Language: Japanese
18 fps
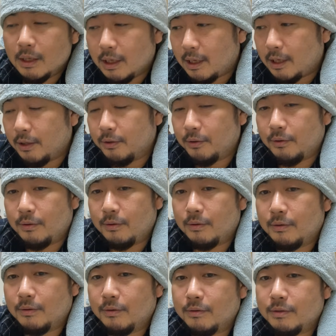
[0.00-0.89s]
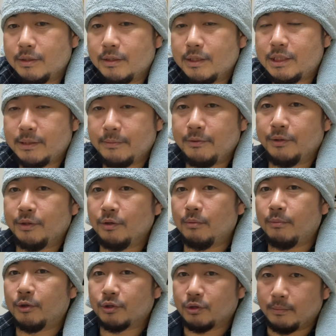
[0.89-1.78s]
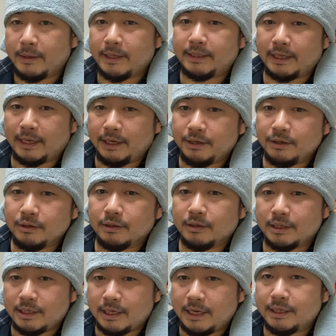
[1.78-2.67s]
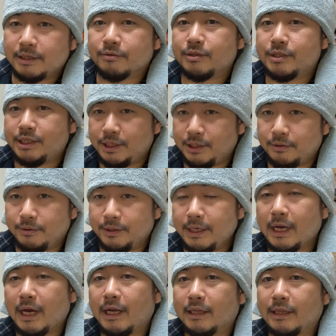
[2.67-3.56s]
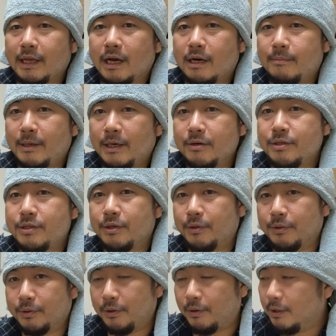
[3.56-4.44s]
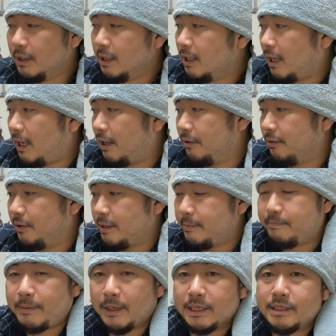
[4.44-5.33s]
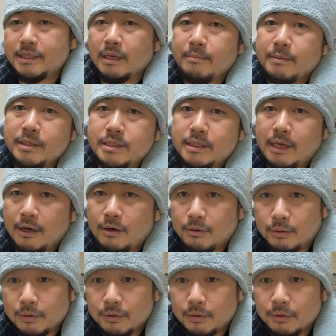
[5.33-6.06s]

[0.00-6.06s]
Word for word: あの、自分の求めている、えっ、ー、と、自由に当てはまる仕事、あの、一発で見つける